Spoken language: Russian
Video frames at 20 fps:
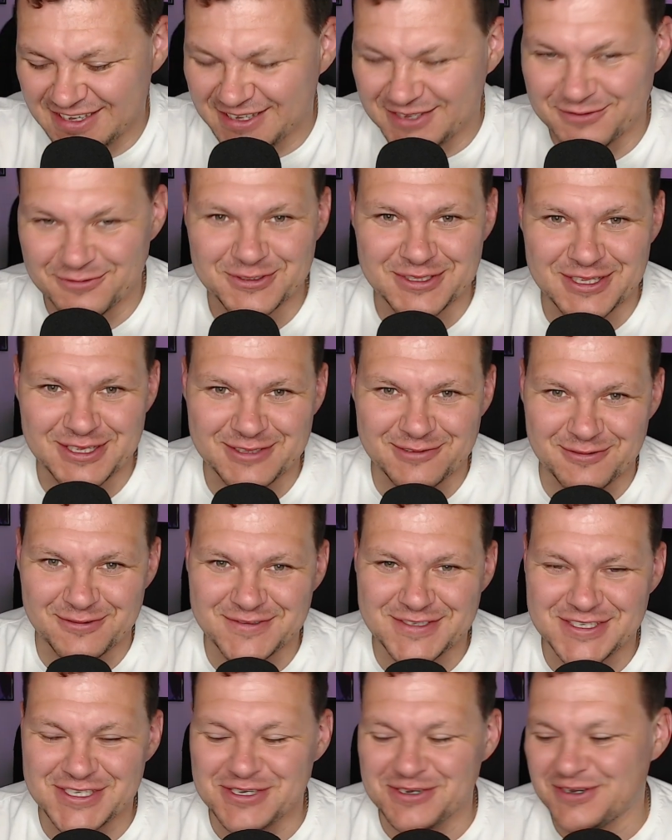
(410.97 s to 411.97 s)
вот это вот
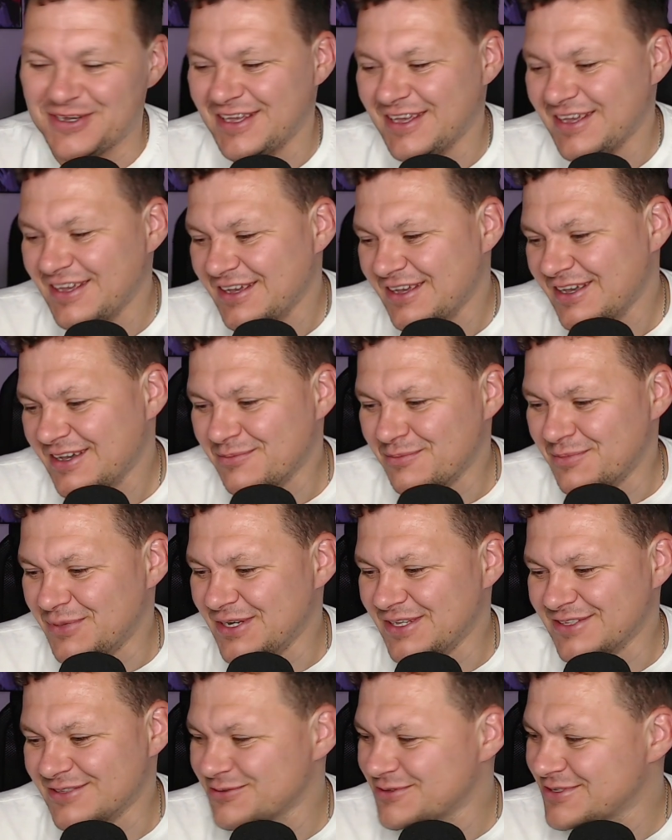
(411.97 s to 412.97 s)
все.
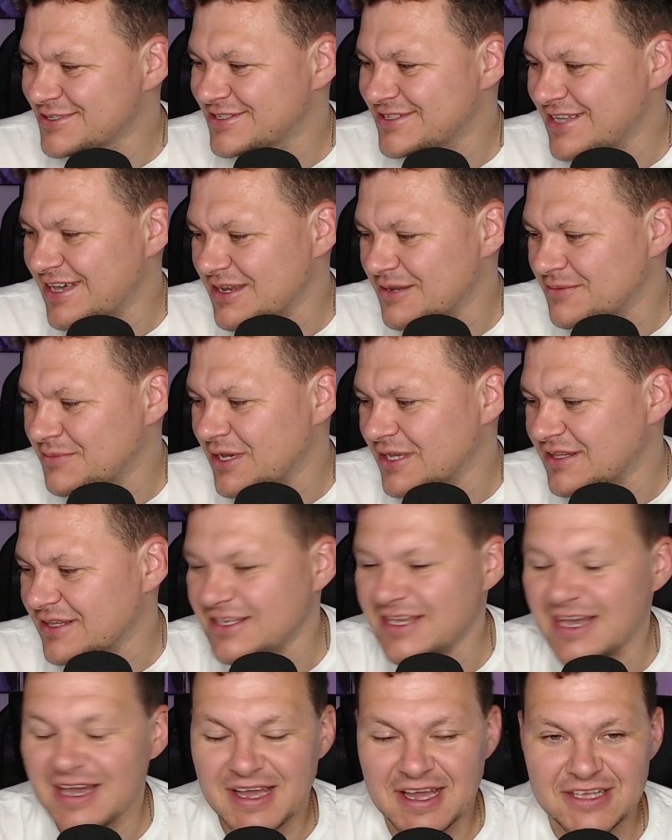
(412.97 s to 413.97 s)
Блин, ну не знаю, ребята,
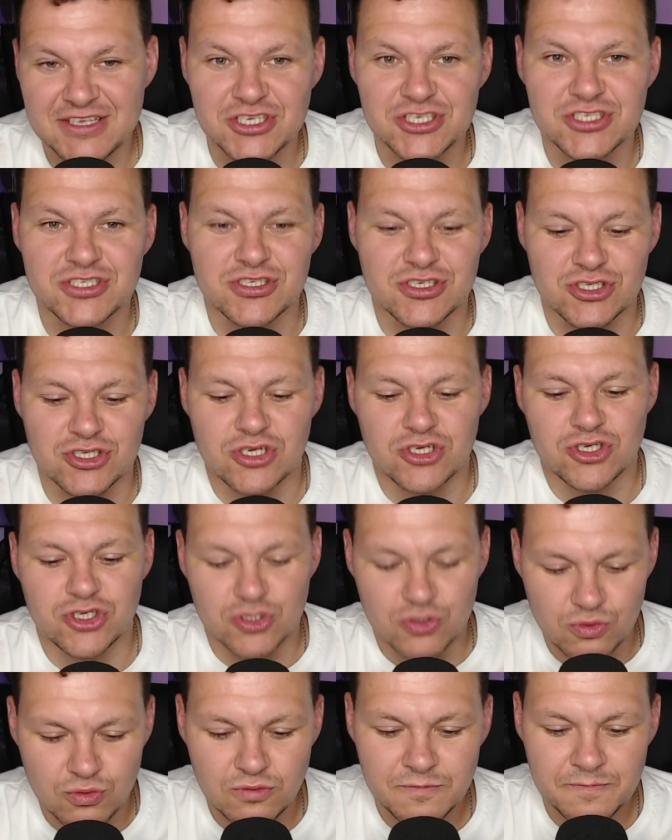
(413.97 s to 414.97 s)
я, конечно же,
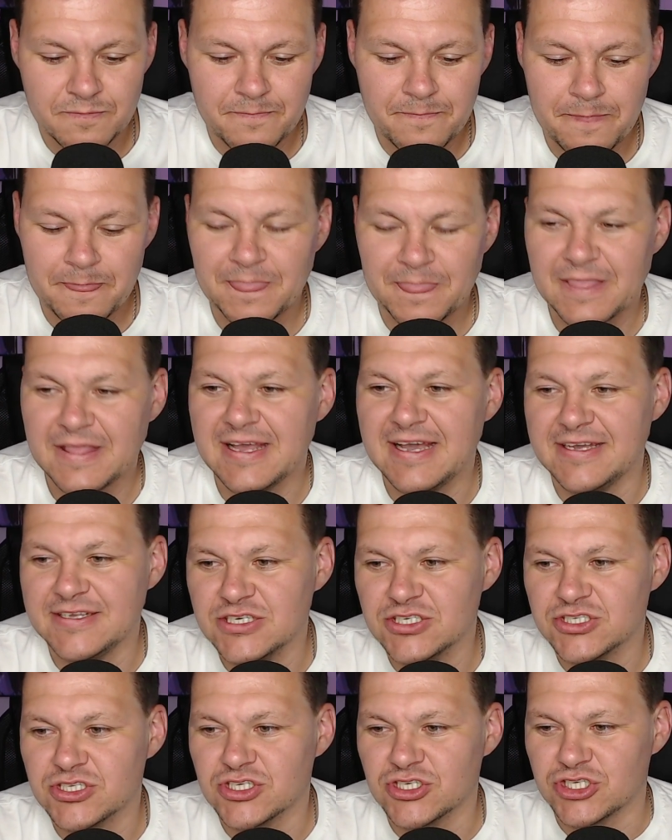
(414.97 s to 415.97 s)
жду.
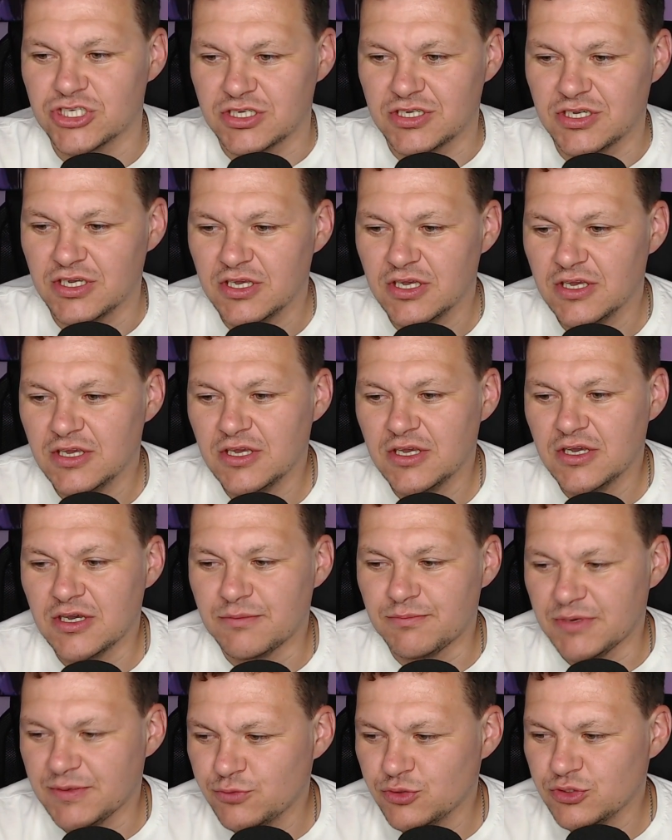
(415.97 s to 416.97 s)
Конечно же,
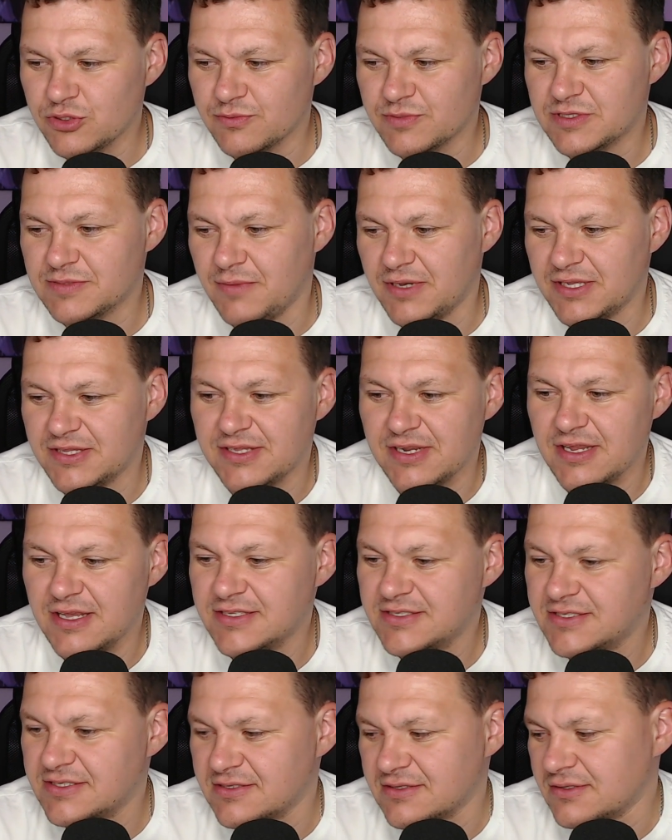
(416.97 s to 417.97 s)
мы будем
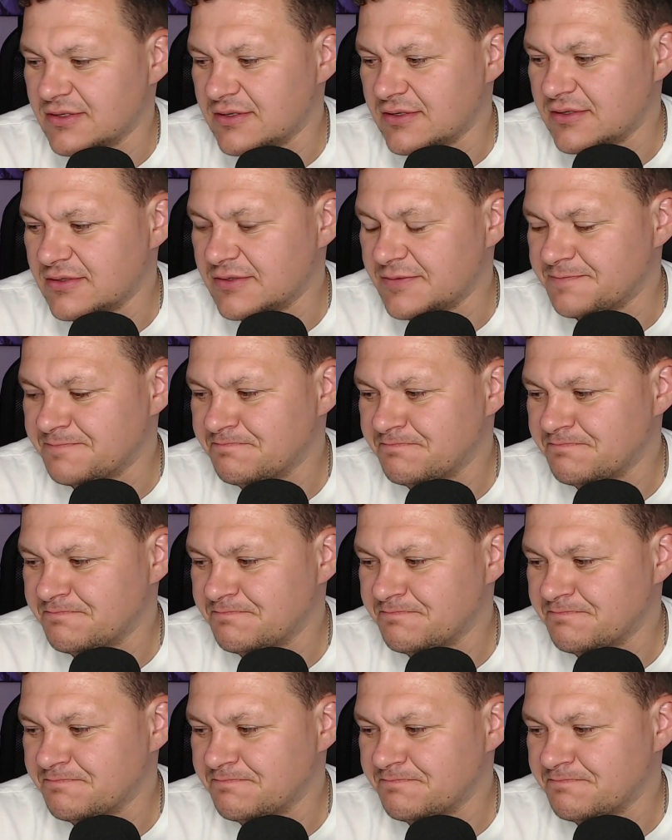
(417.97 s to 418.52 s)
смотреть, э,